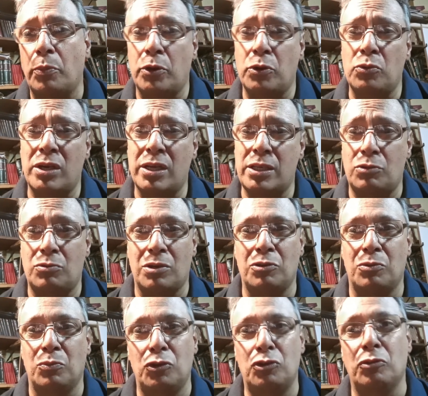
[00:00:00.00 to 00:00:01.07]
pero en una
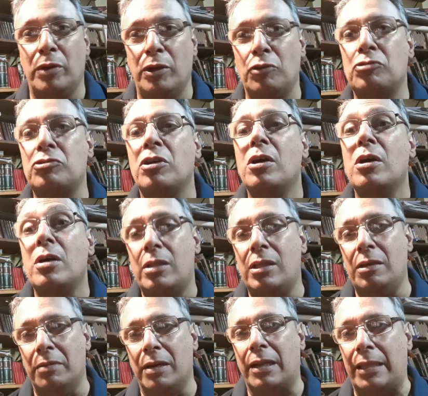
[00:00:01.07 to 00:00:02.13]
situación mucho menos
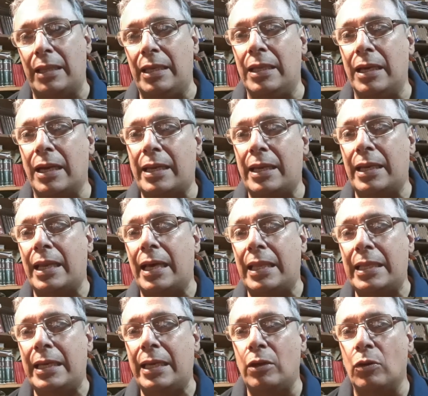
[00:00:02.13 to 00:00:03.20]
divertida que la
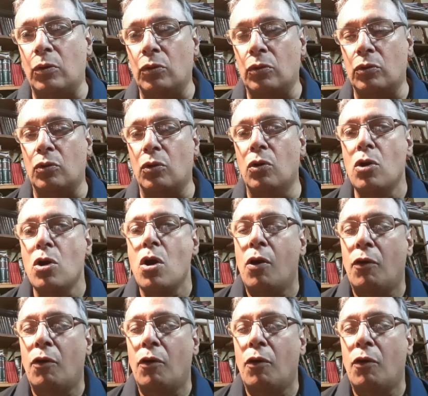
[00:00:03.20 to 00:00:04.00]
de Heródoto,